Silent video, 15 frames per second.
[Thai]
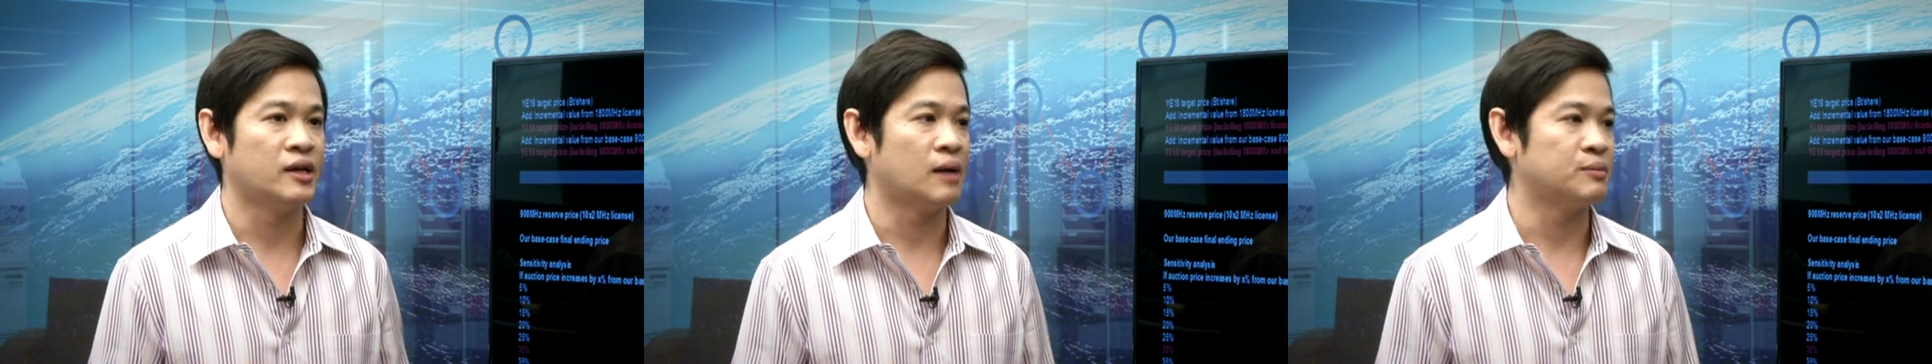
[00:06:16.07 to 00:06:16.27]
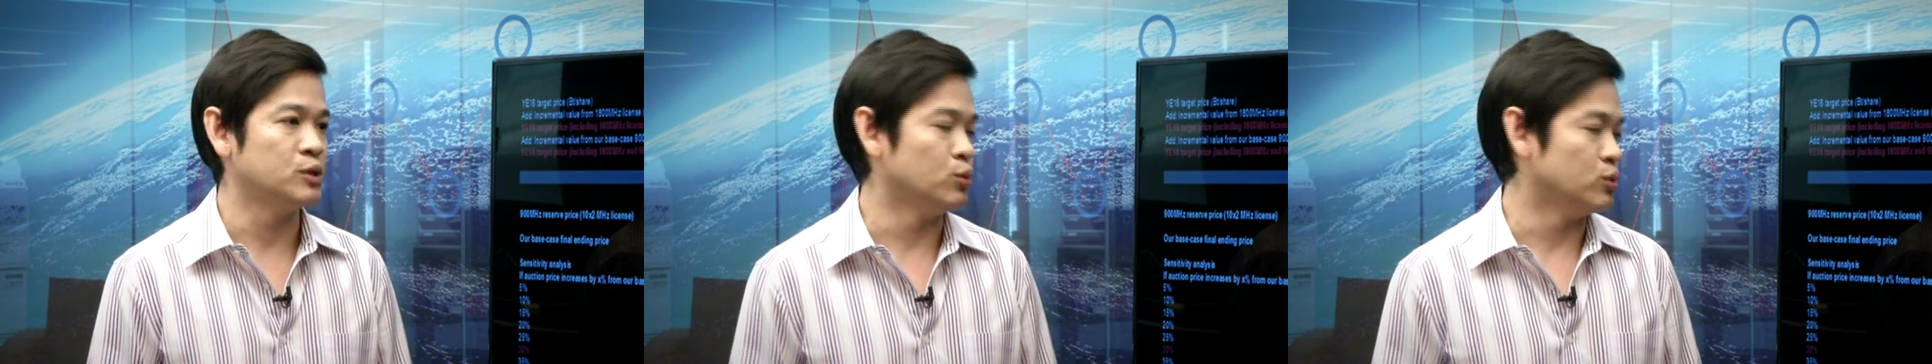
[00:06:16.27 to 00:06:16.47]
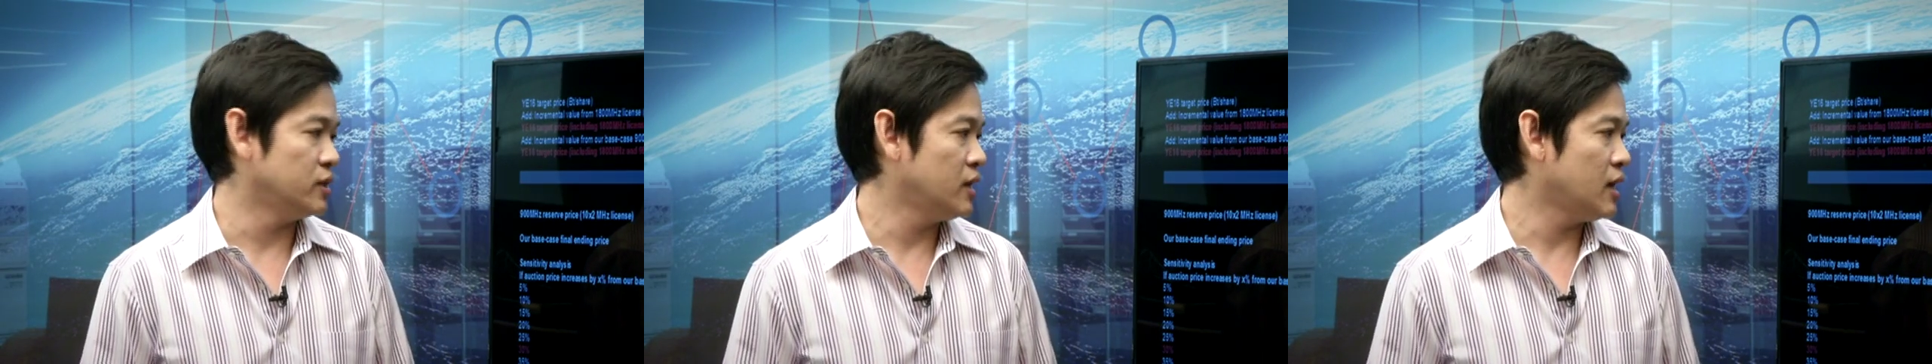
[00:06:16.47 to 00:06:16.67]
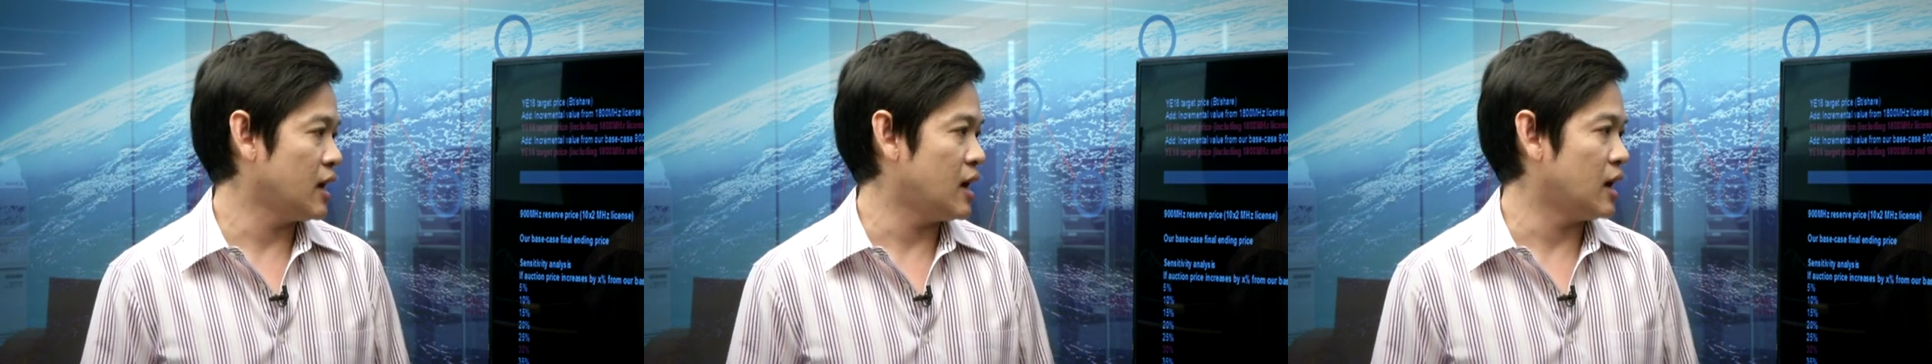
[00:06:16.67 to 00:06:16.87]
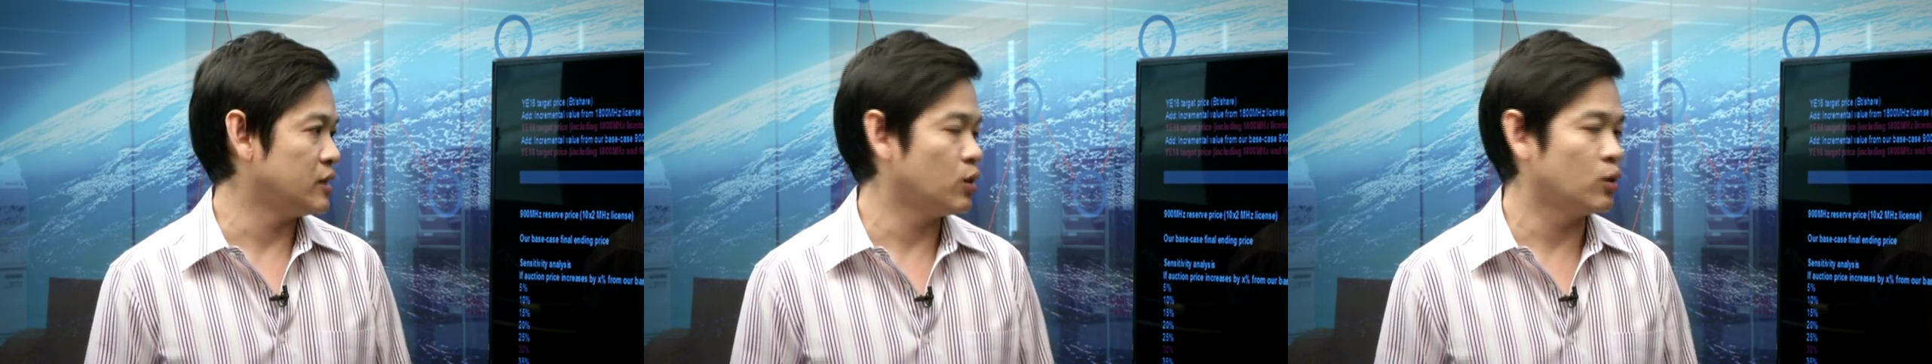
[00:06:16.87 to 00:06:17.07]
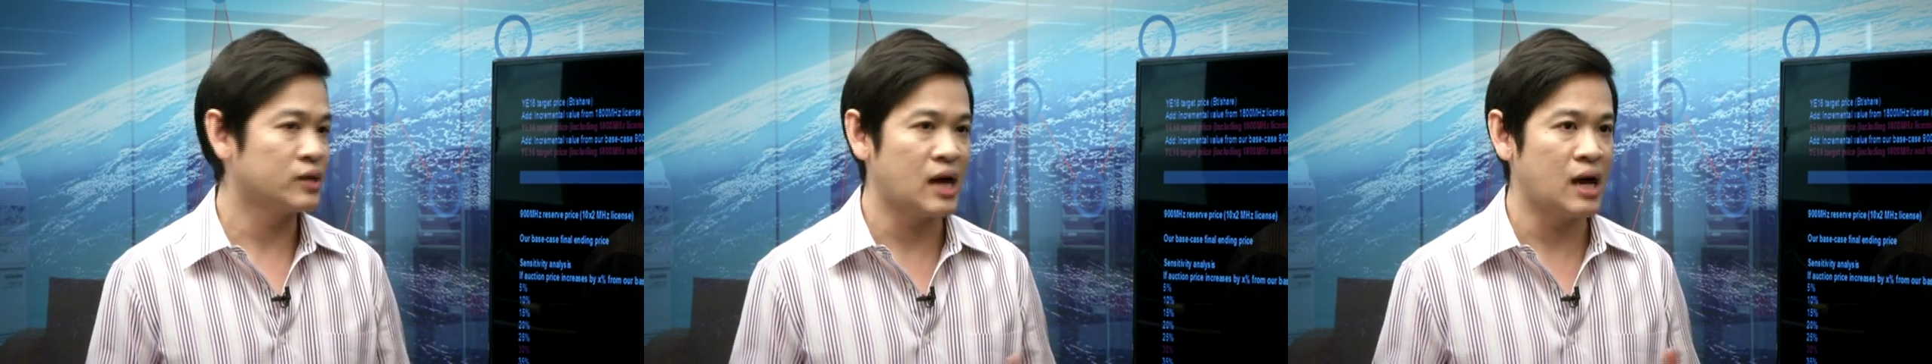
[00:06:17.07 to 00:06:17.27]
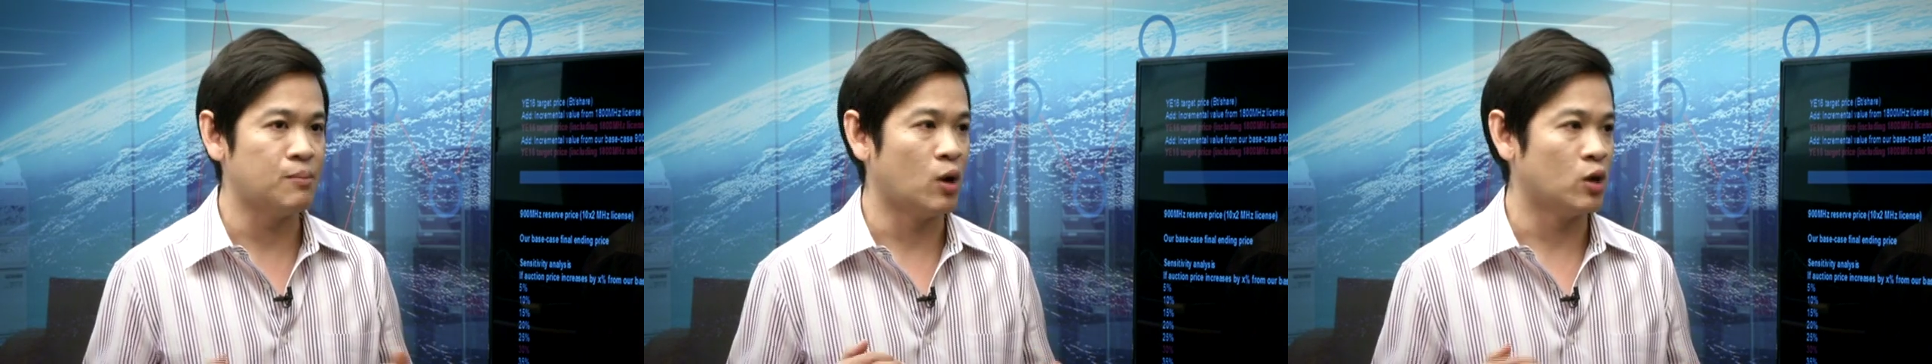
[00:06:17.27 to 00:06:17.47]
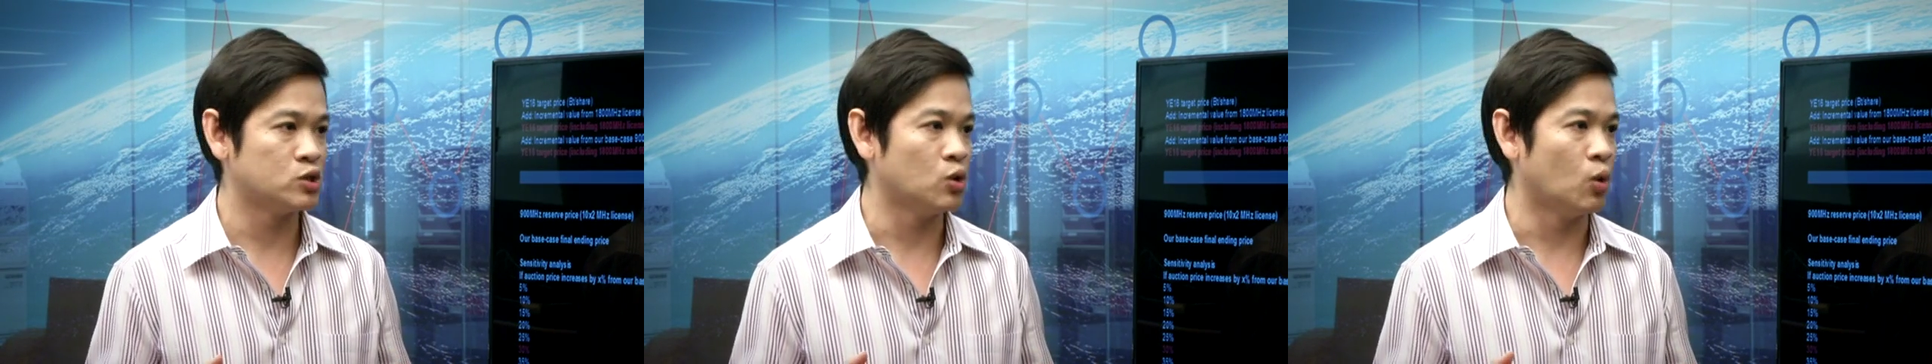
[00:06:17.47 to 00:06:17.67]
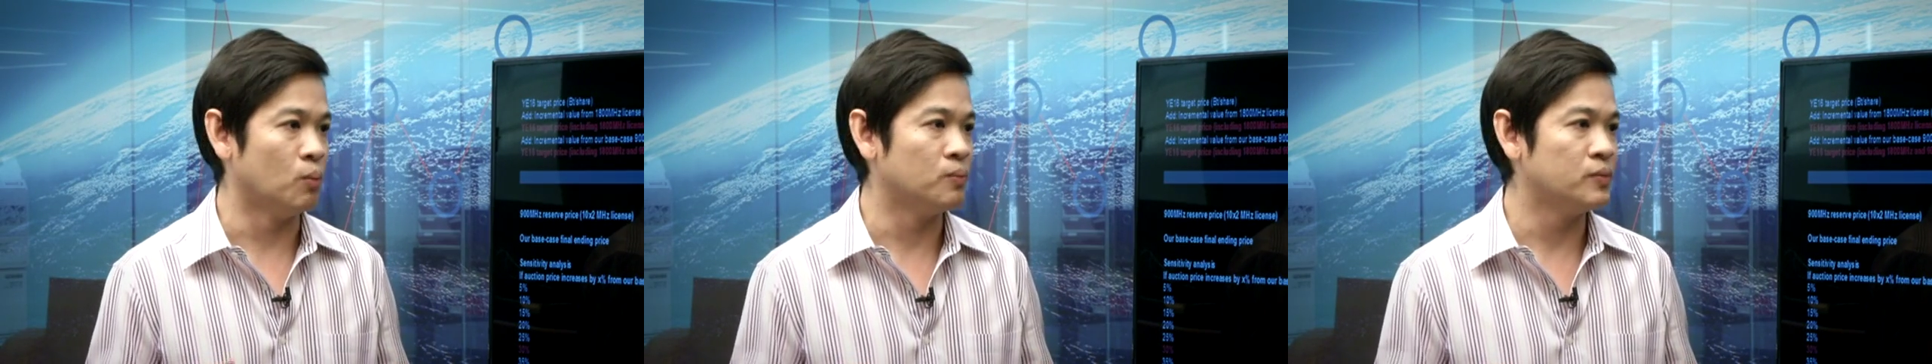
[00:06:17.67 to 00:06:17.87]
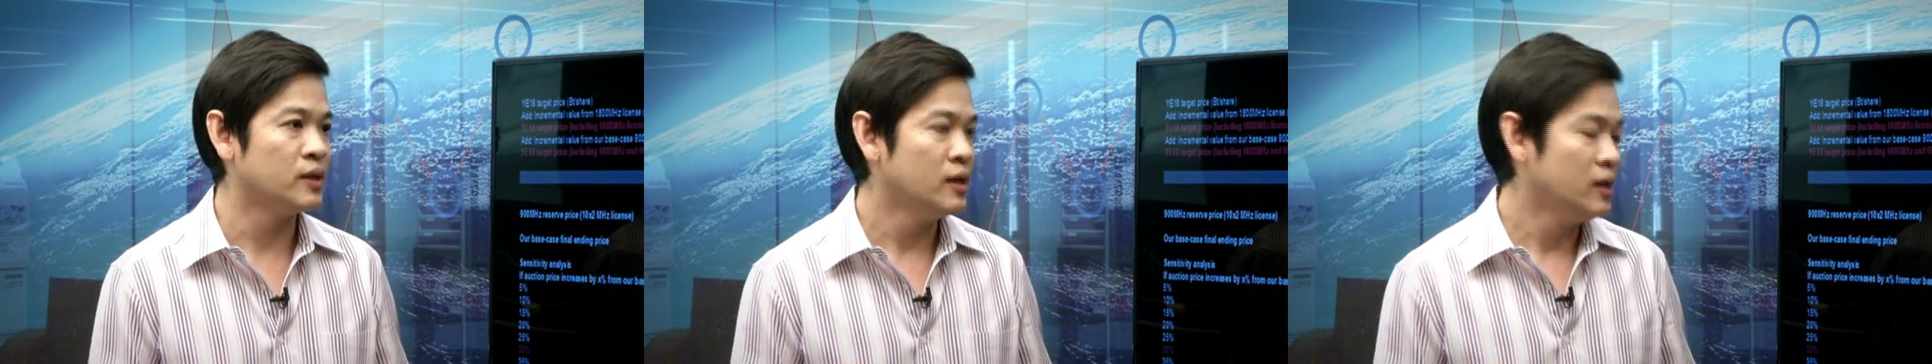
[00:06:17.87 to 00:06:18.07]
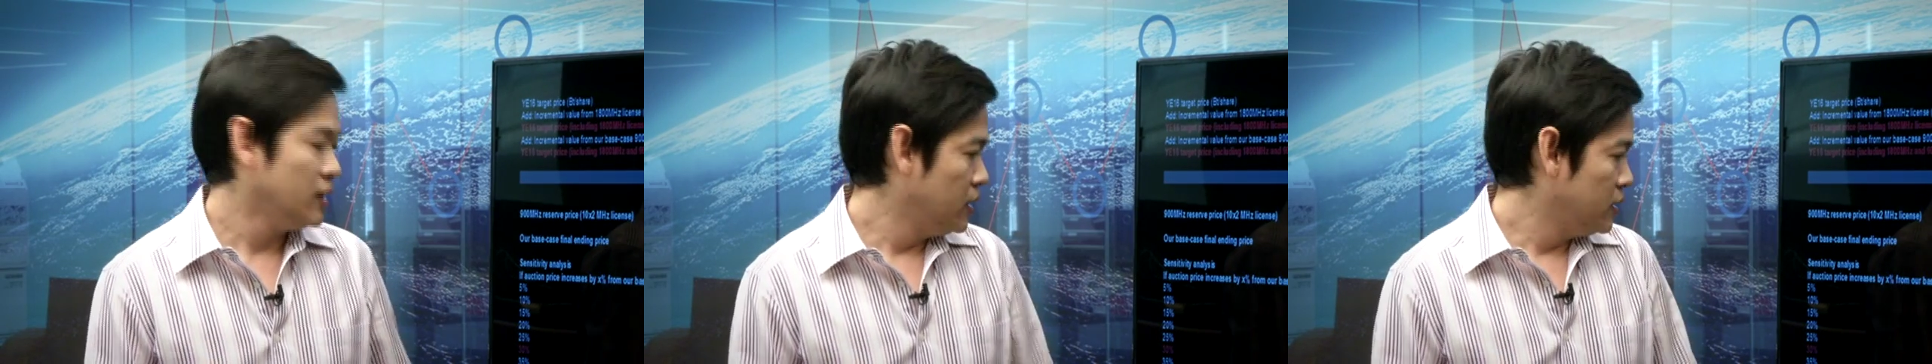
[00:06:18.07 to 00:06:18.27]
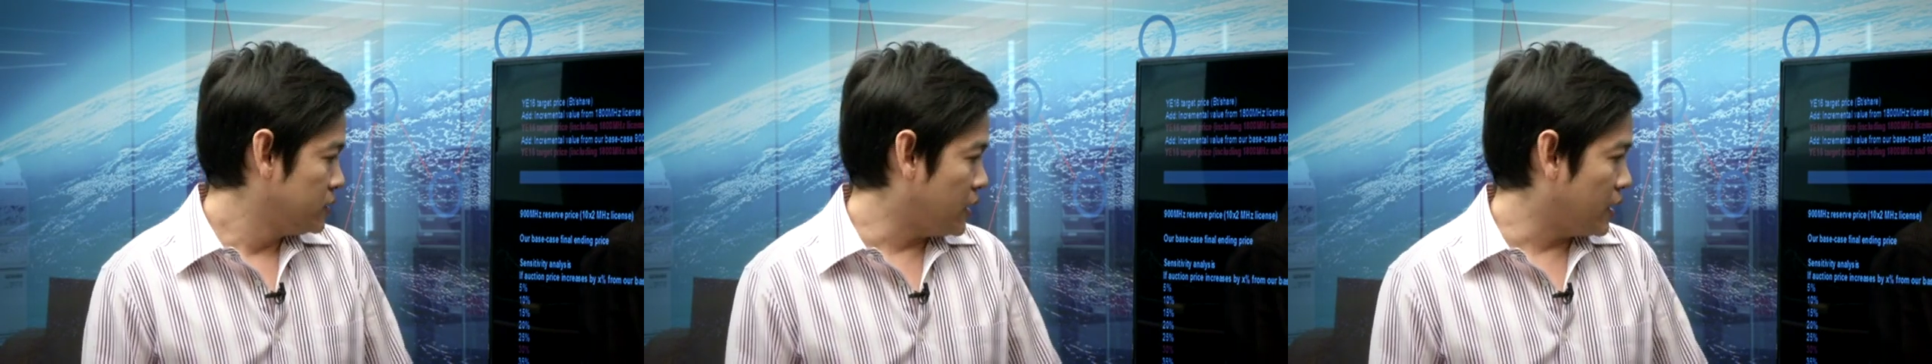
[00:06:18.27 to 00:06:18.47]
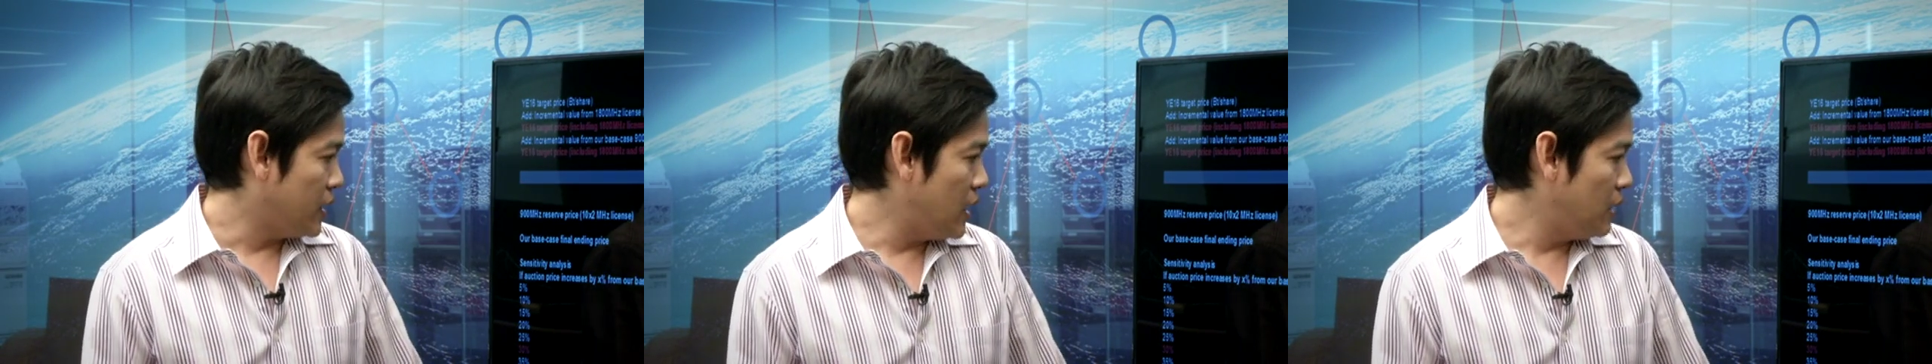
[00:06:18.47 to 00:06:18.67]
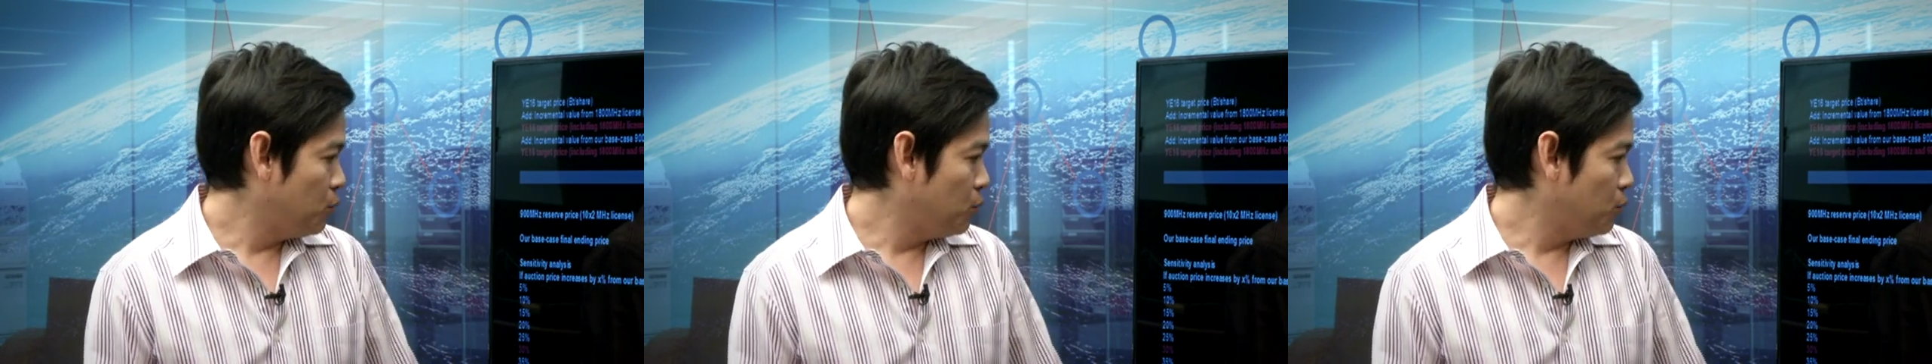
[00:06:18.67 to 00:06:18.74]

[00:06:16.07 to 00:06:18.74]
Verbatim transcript: นะครับจะอยู่ที่ราคาที่ค่อนข้างเหมาะสม แต่ถ้า